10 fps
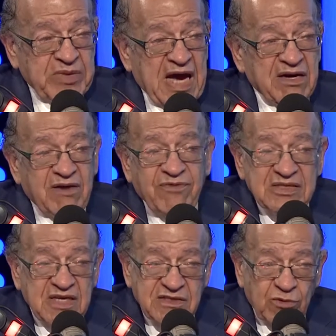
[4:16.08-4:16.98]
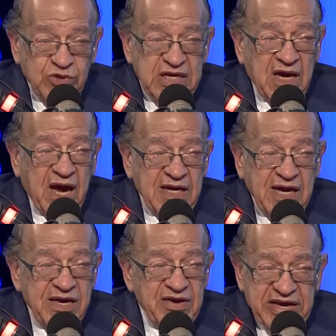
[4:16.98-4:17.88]
هل رفعت صوتك على
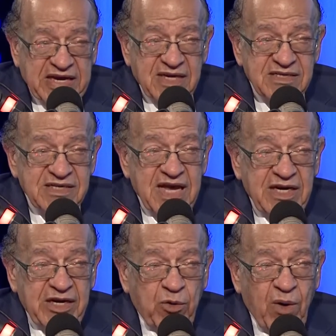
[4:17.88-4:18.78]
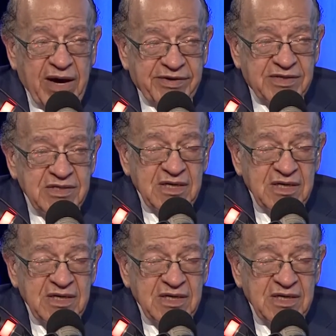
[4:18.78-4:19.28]
غيرك اثناء الحوار